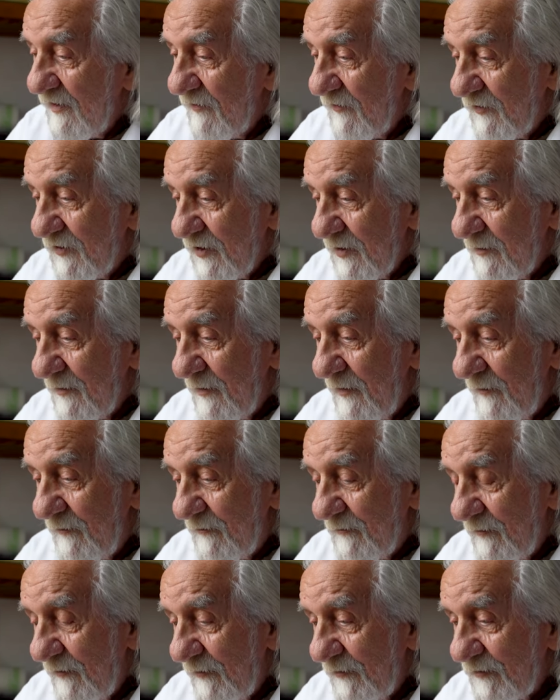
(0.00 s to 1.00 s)
w tym,
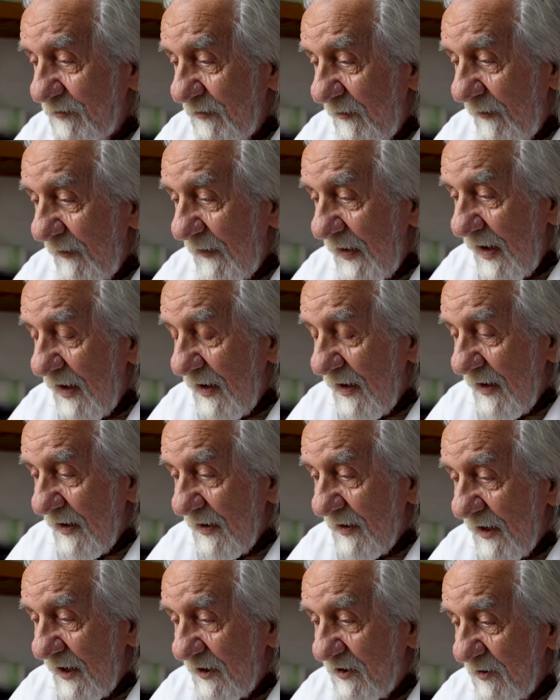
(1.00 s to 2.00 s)

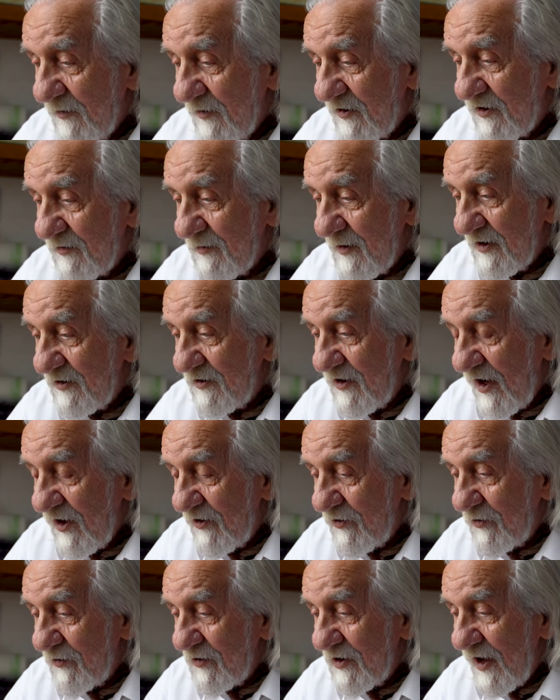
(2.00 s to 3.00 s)
na tym
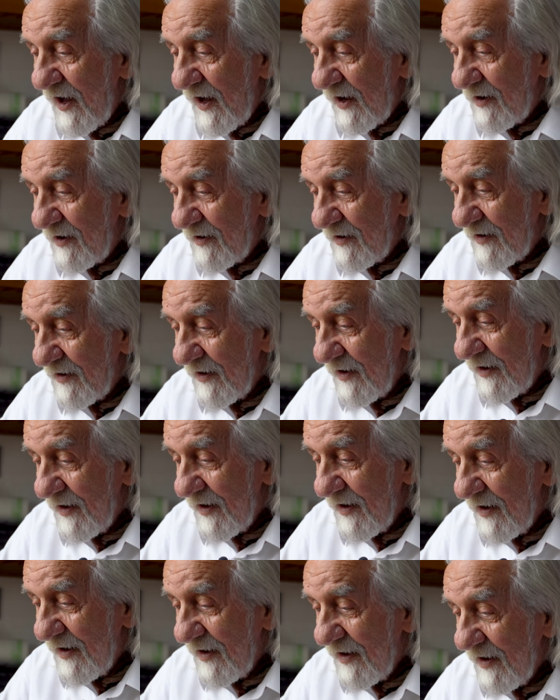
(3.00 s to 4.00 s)
cmentarzu, jak
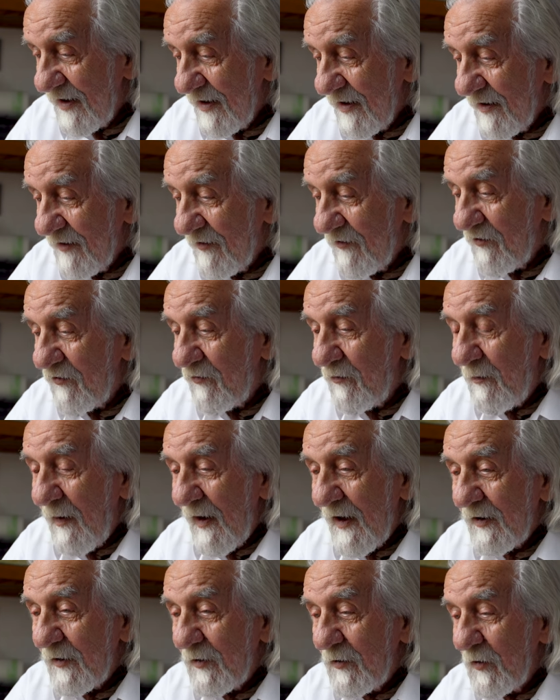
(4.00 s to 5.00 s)
w
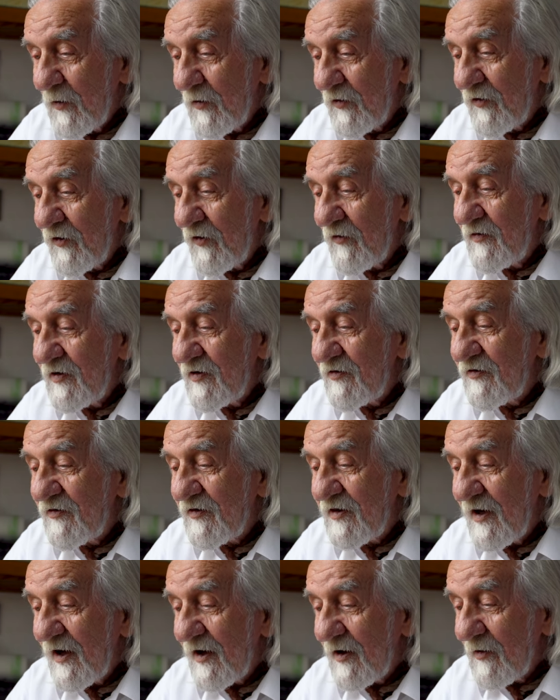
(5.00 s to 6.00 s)
parku
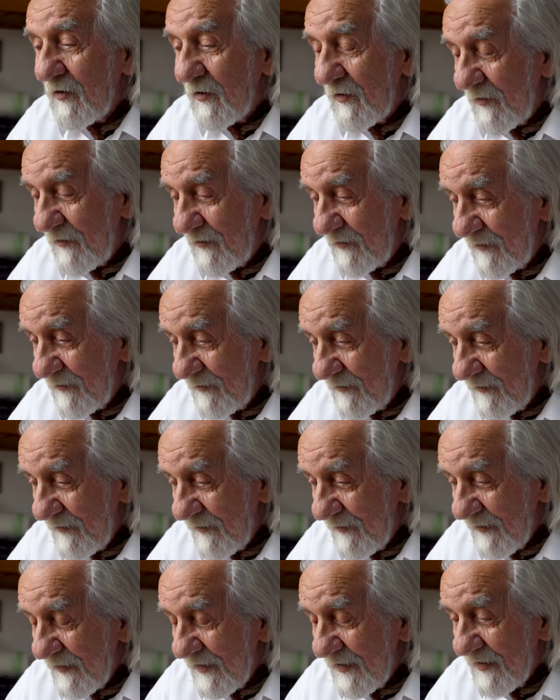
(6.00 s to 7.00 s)
Sowińskiego.
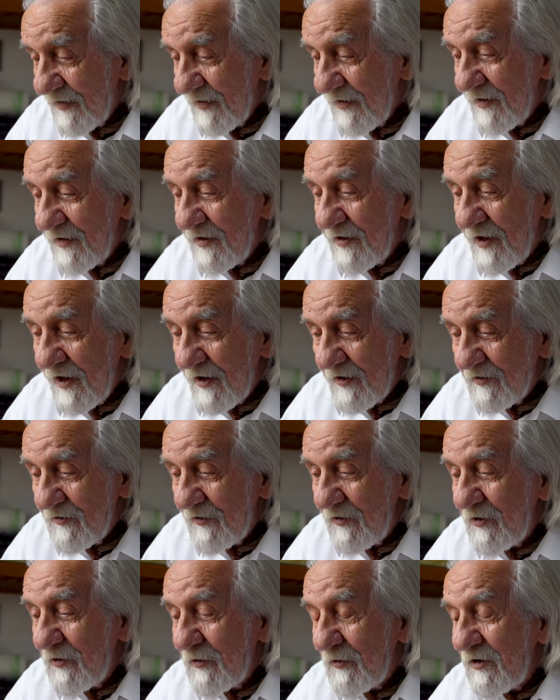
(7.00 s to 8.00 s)

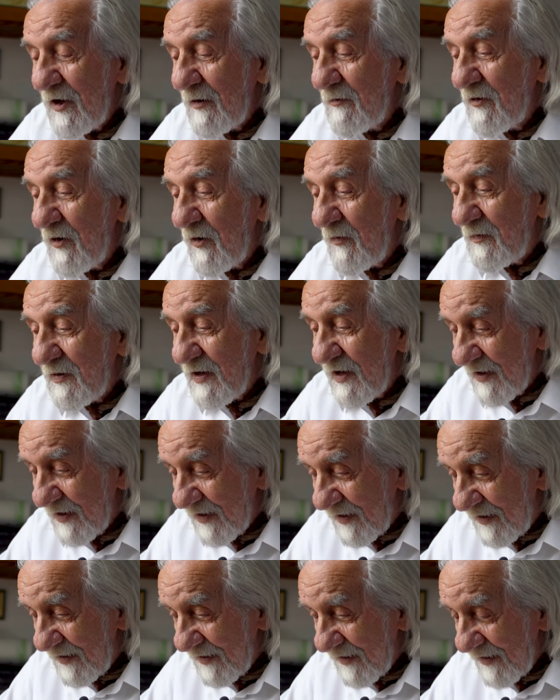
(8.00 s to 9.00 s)
Jedno i drugie było
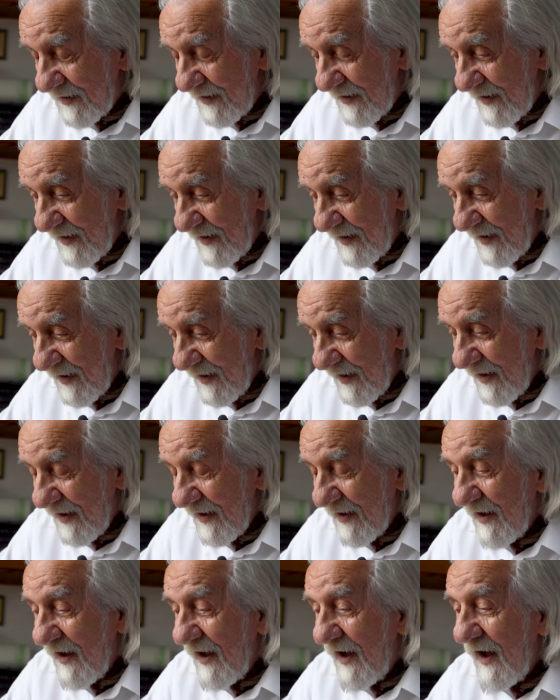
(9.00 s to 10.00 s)
piękne,
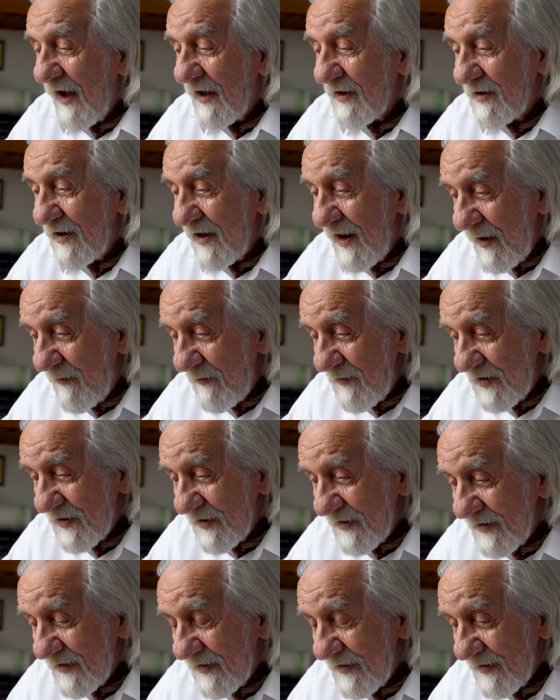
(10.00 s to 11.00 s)
a dla
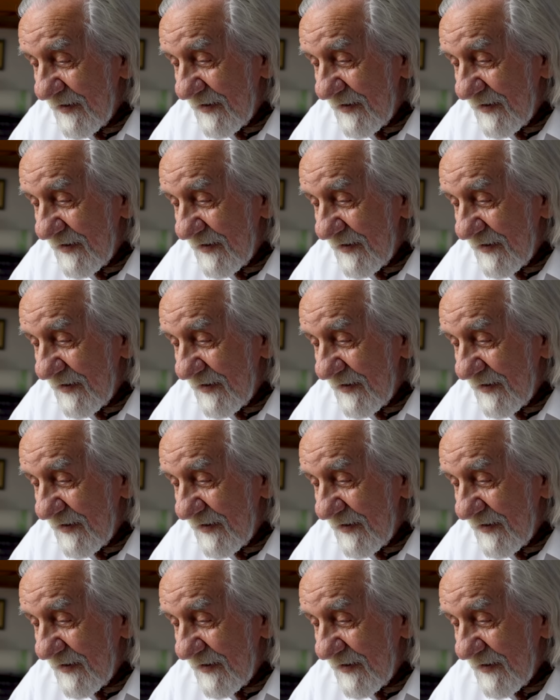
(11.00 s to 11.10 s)
mnie